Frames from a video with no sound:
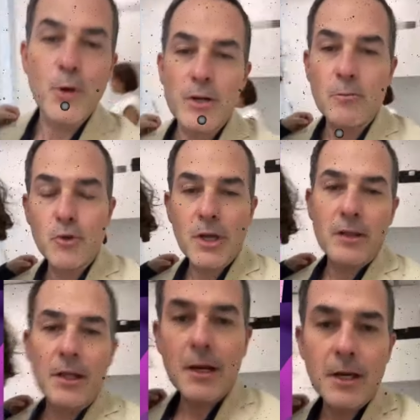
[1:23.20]
muy
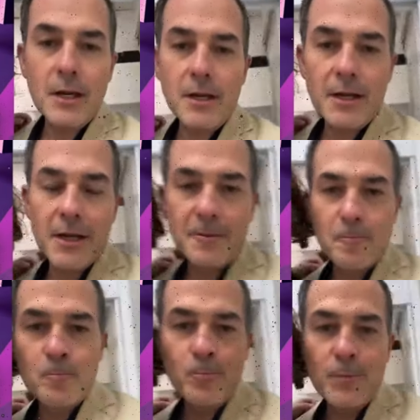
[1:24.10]
emocionados porque
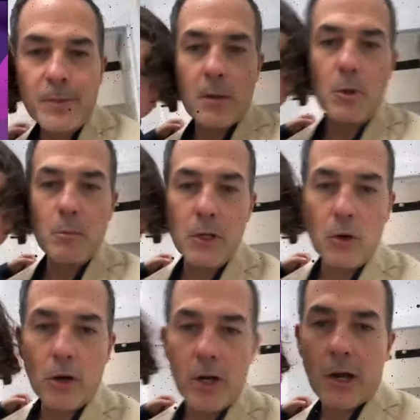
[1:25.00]
vamos a meter aquí
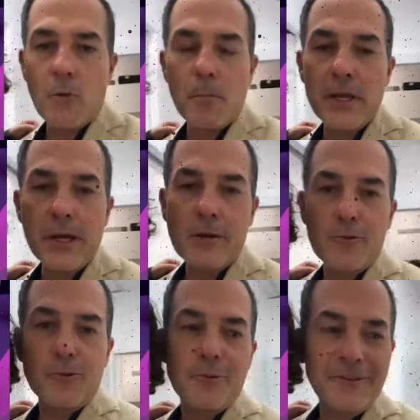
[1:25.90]
nuestro producto,
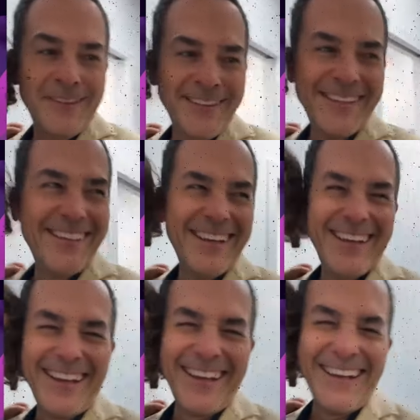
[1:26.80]
dijo Carlos con
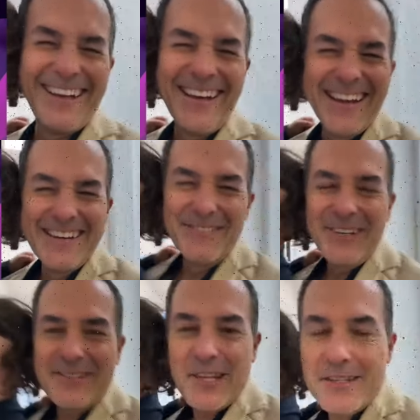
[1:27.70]
carita feliz en
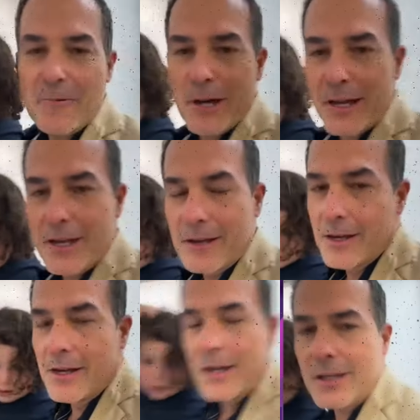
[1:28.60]
este directo.
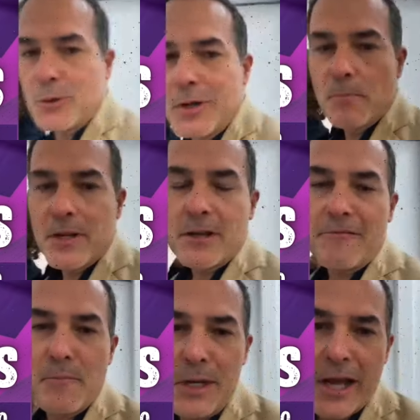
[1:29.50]
Un logro
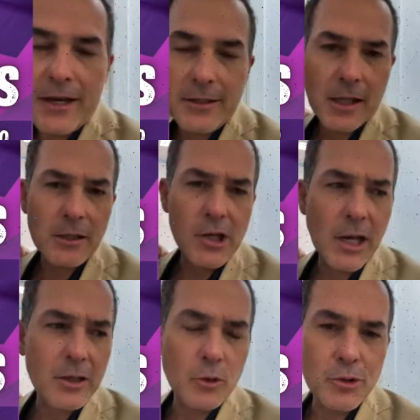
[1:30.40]
que es producto de
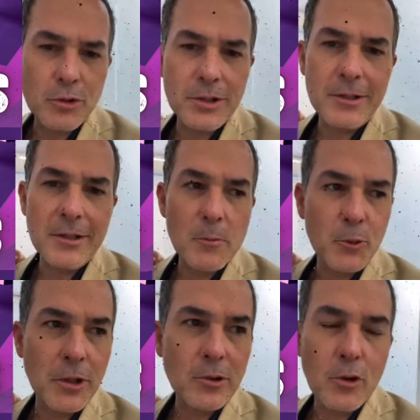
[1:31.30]
muchas horas de trabajo
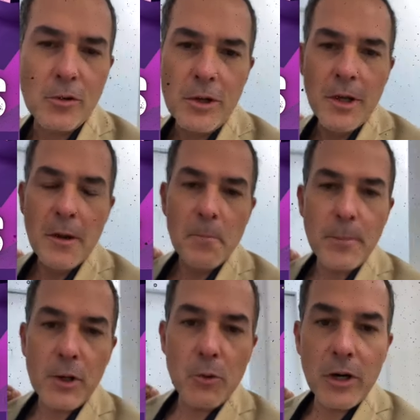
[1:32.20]
en esta empresa y que
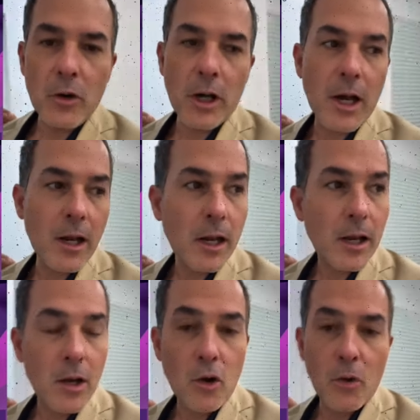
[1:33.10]
ya está teniendo
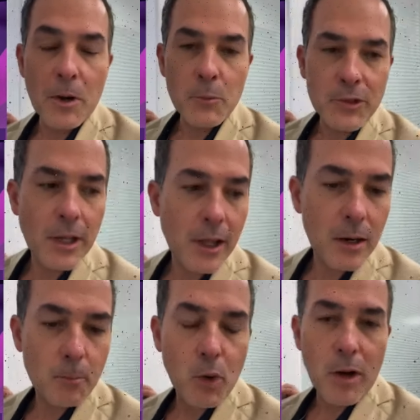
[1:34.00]
importantes
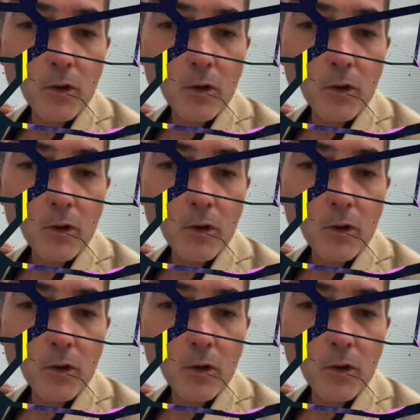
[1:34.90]
beneficios.